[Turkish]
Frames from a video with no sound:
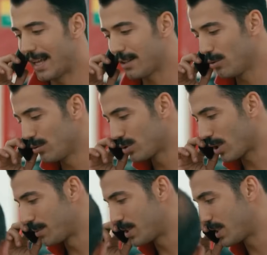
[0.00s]
Nerede
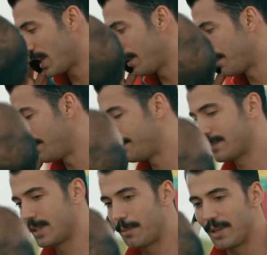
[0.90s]
olacağım? İşteyim.
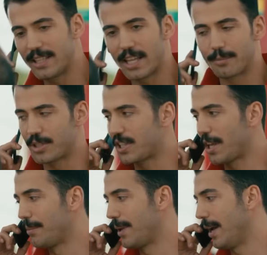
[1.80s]
Yemin ederim işteyim